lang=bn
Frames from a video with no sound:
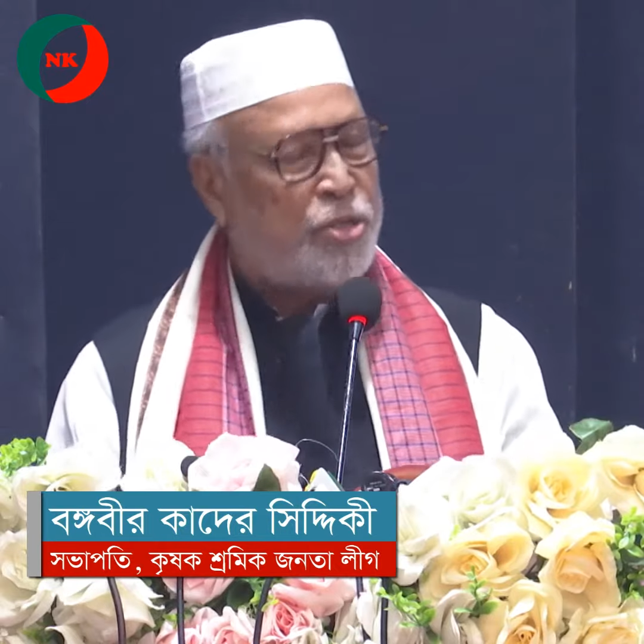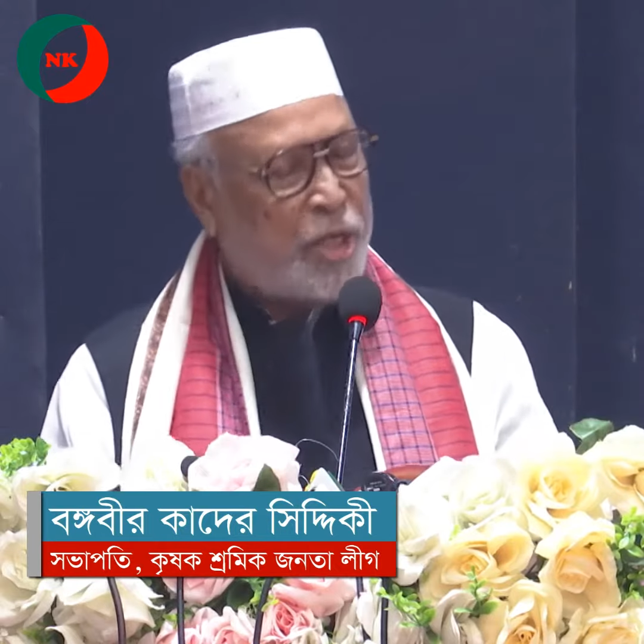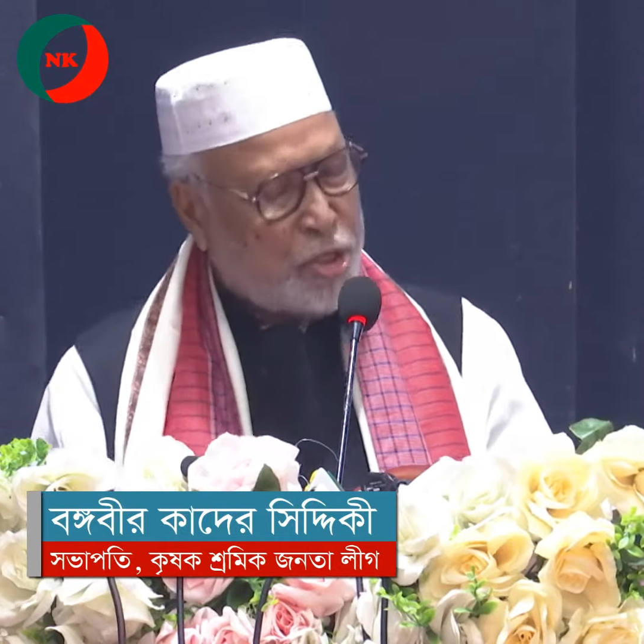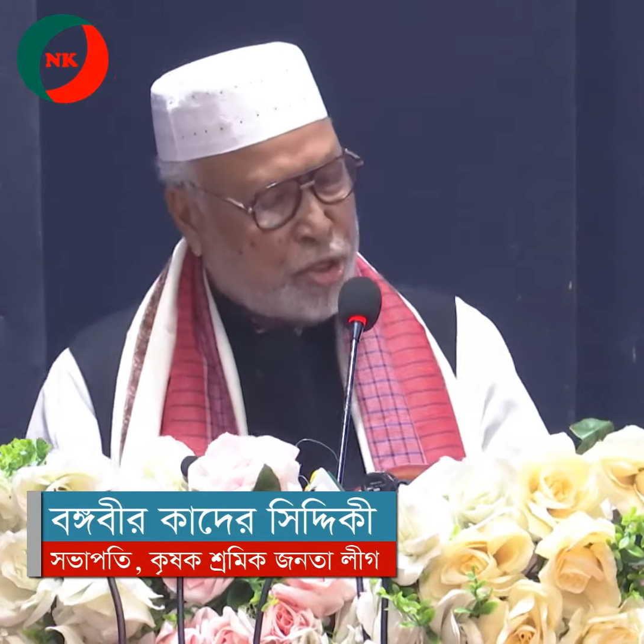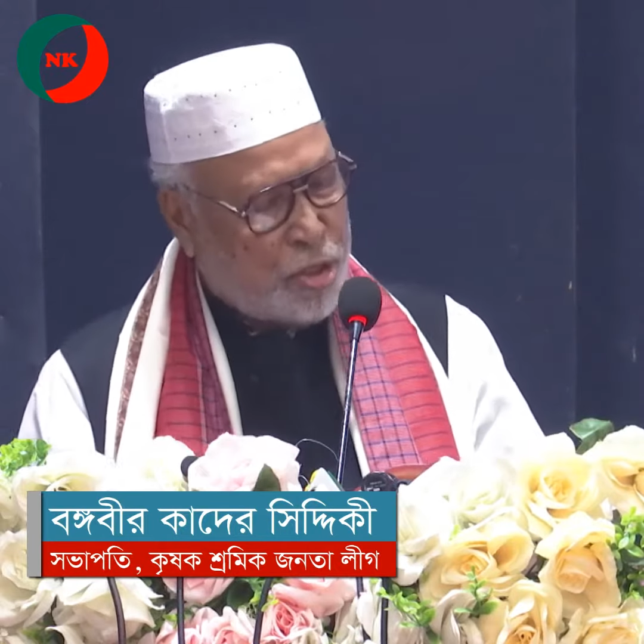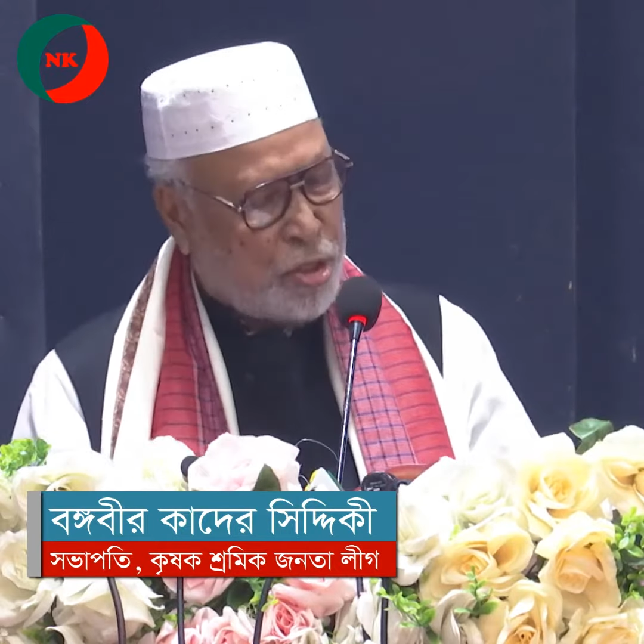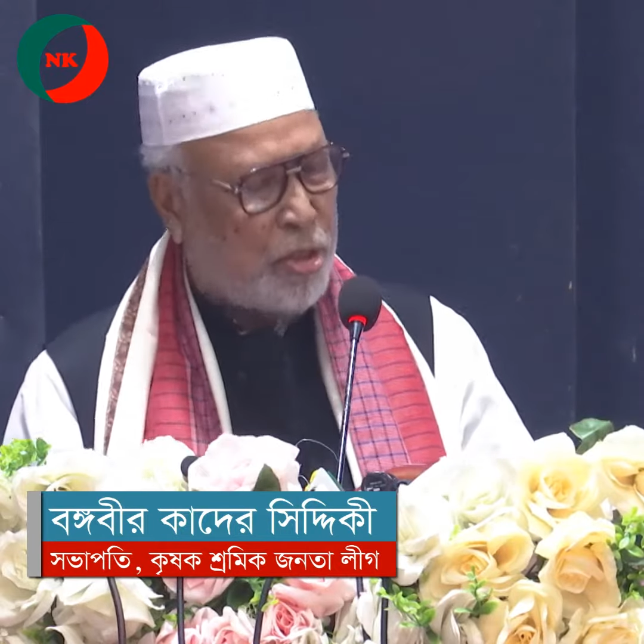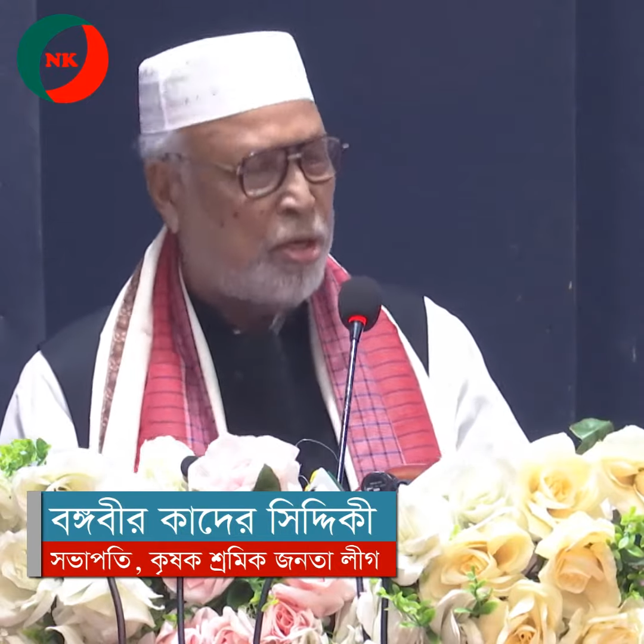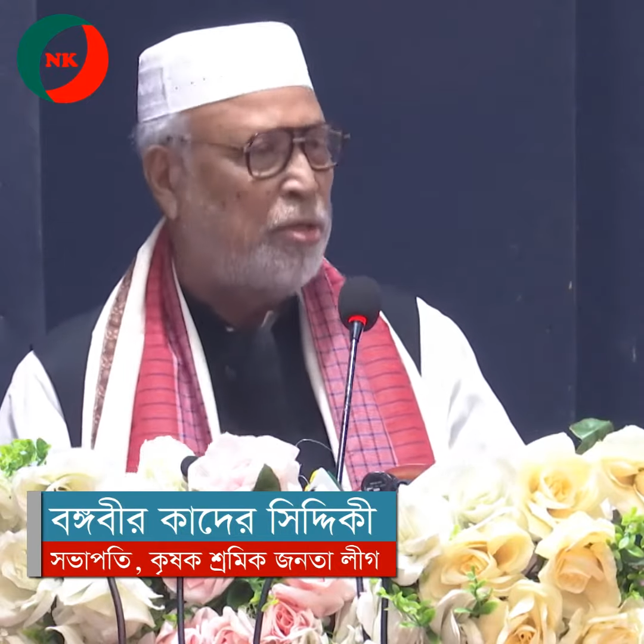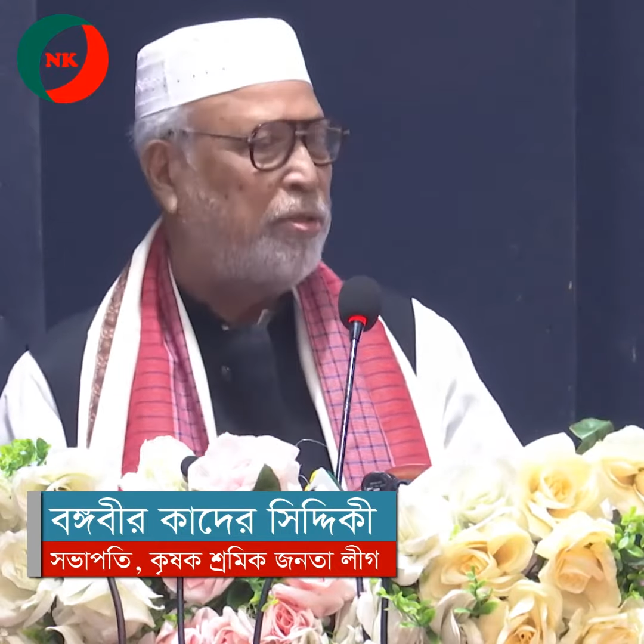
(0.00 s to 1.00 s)
শ্রেষ্ঠ
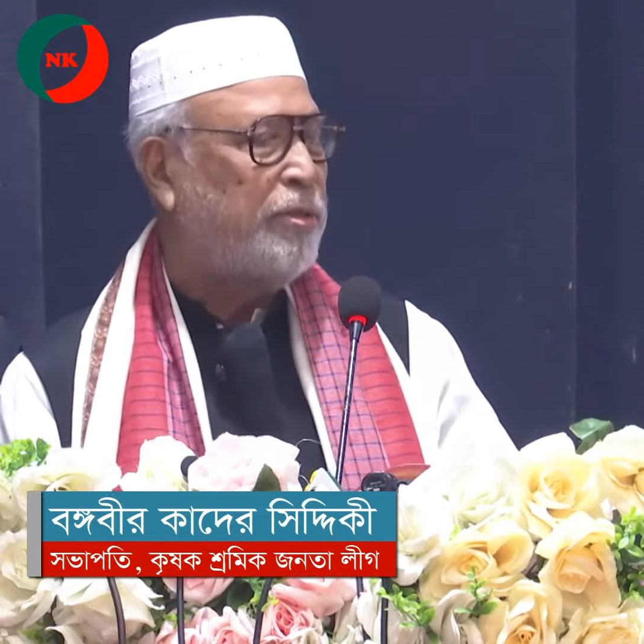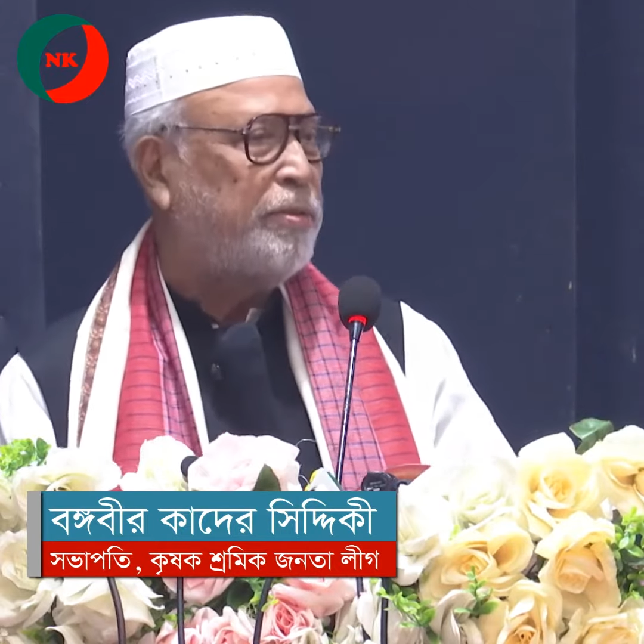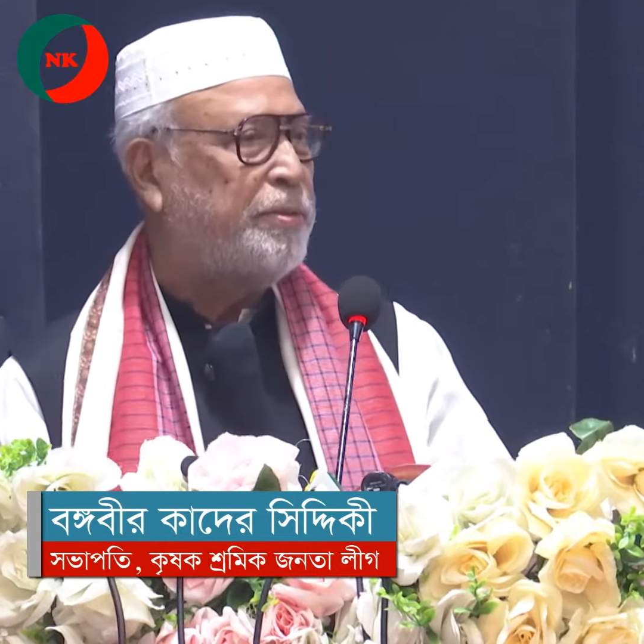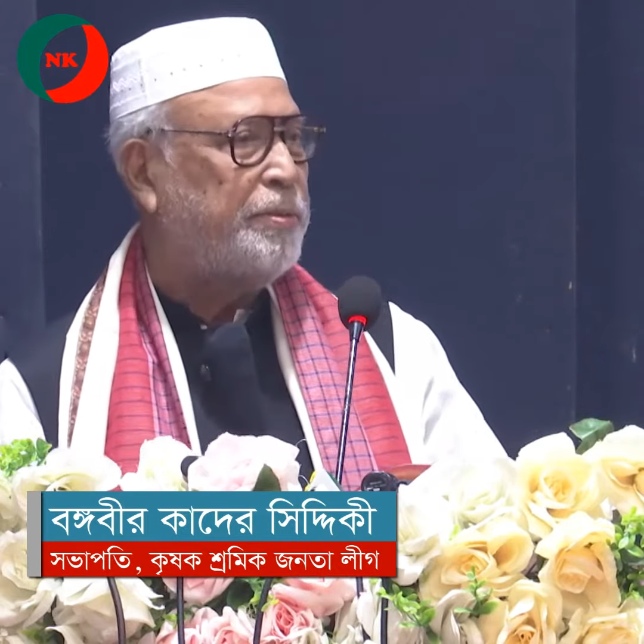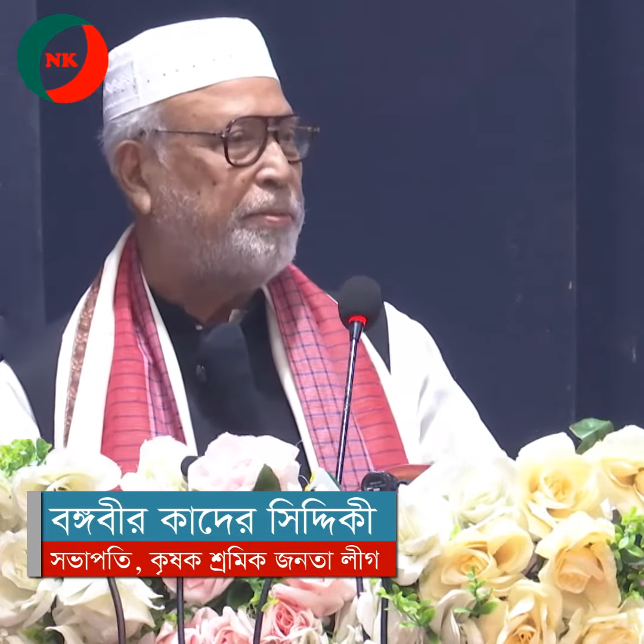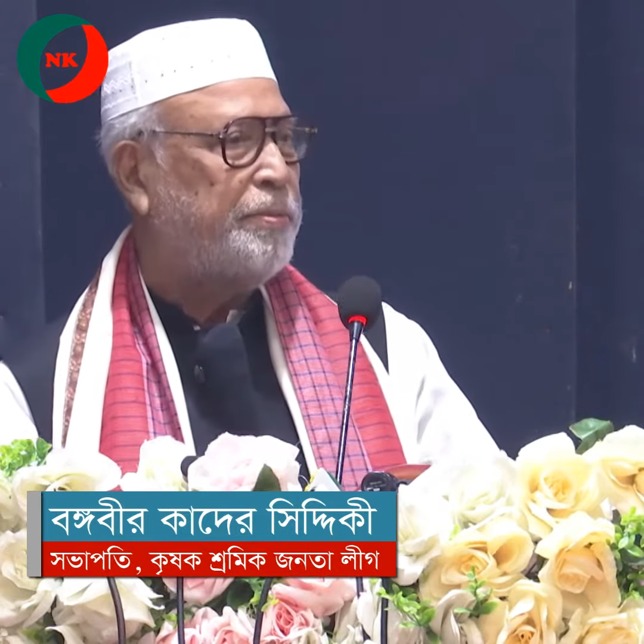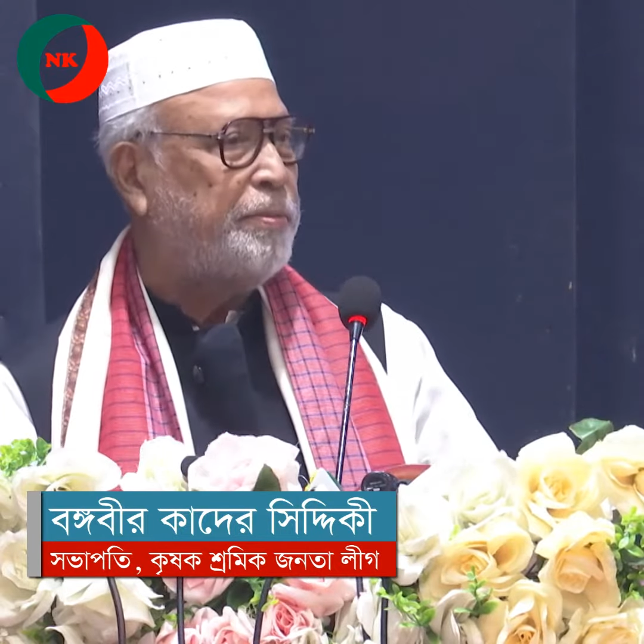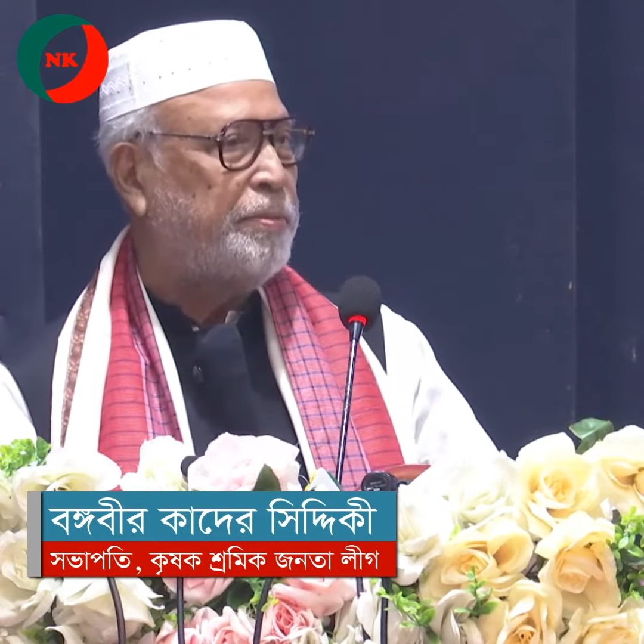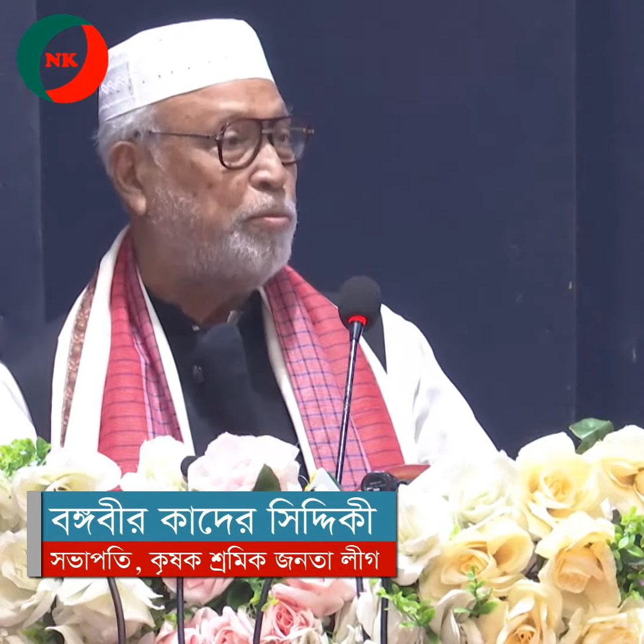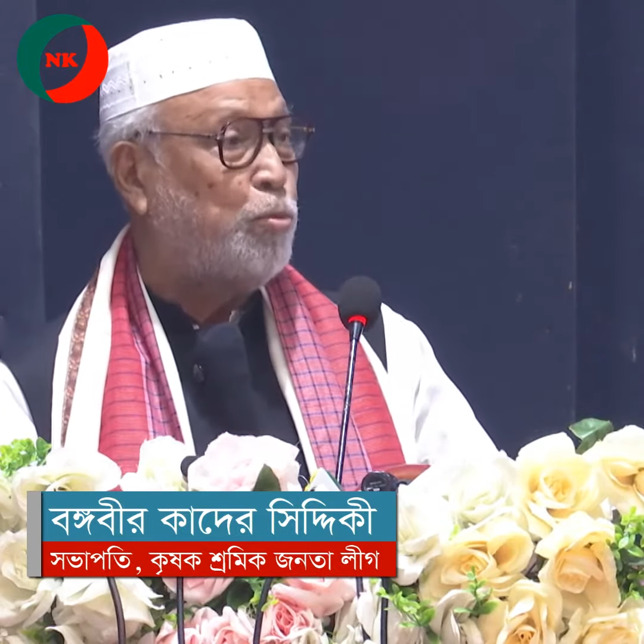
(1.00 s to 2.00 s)

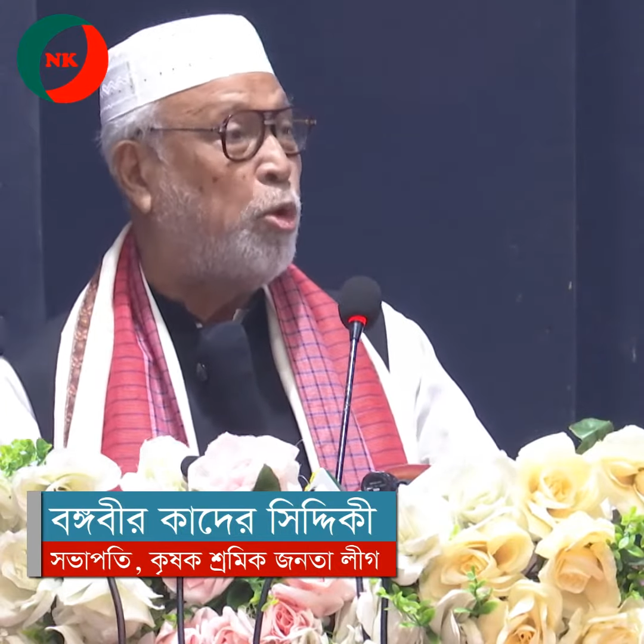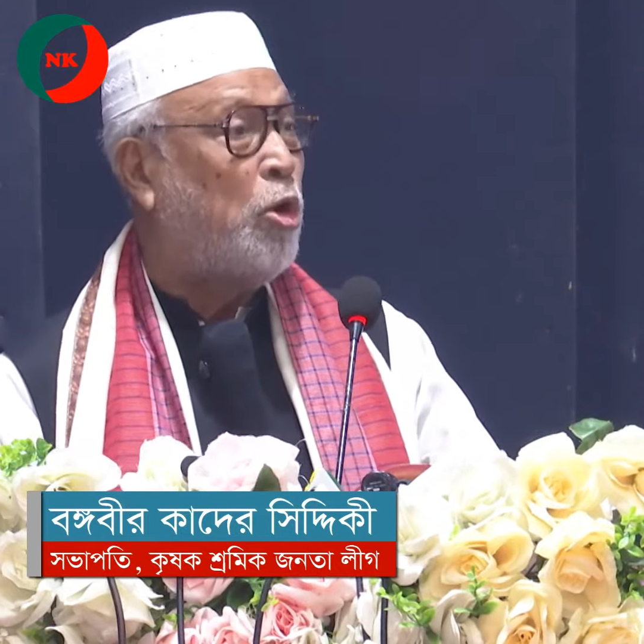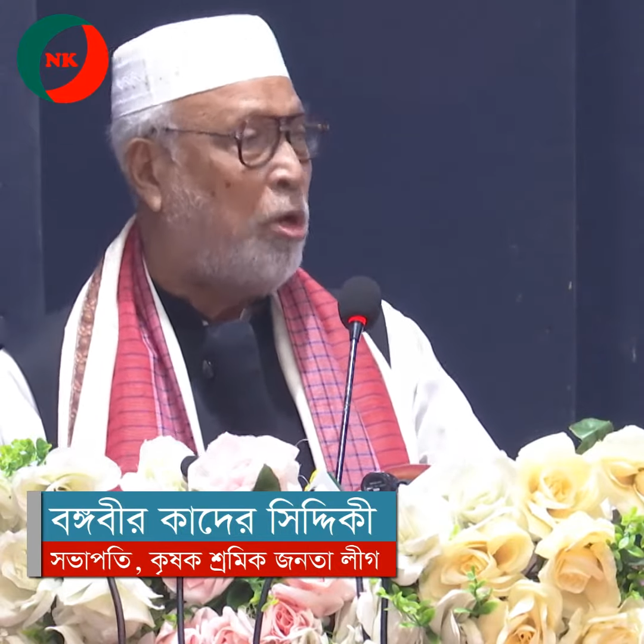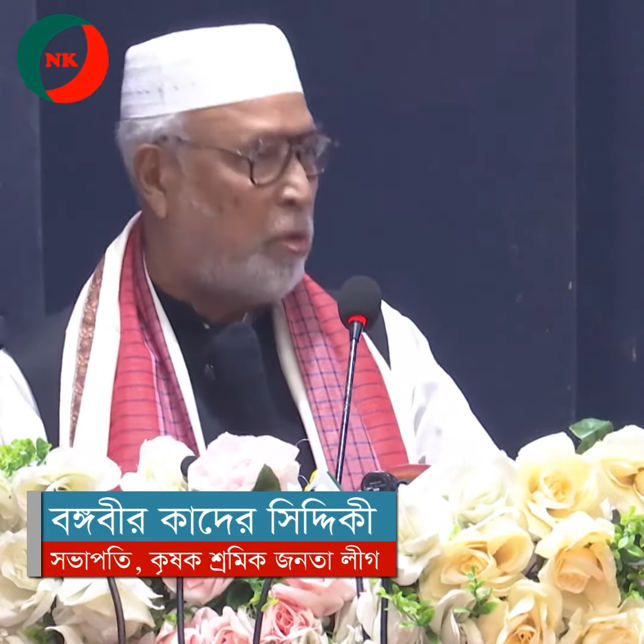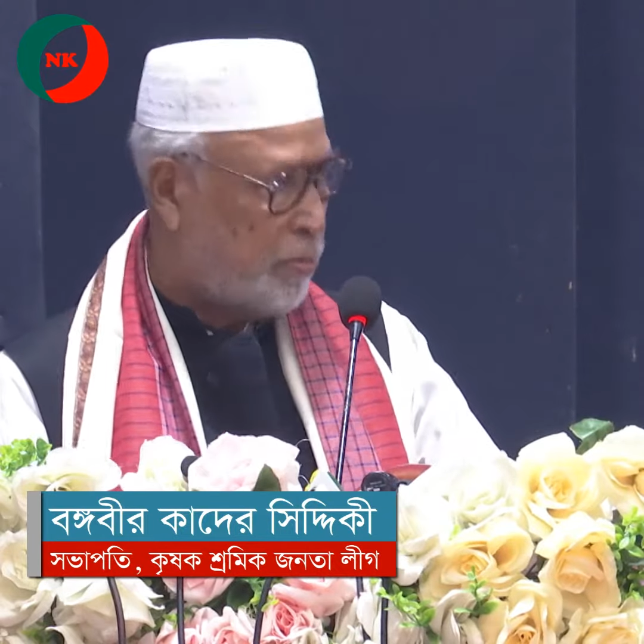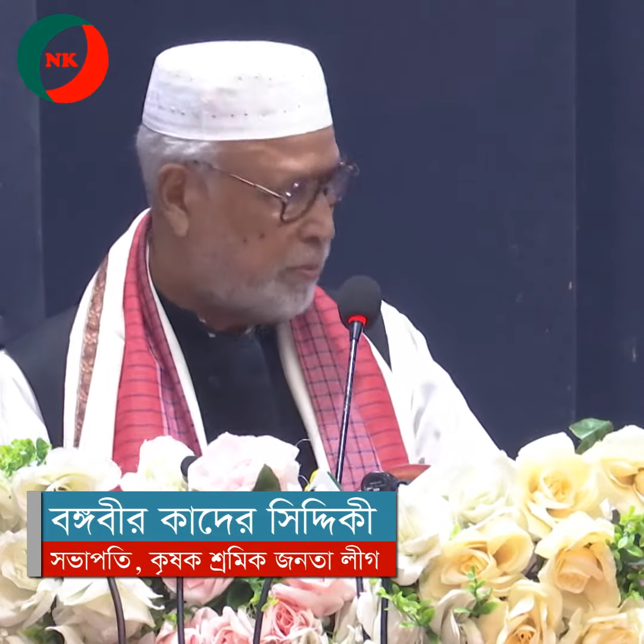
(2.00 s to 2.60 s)
ভুল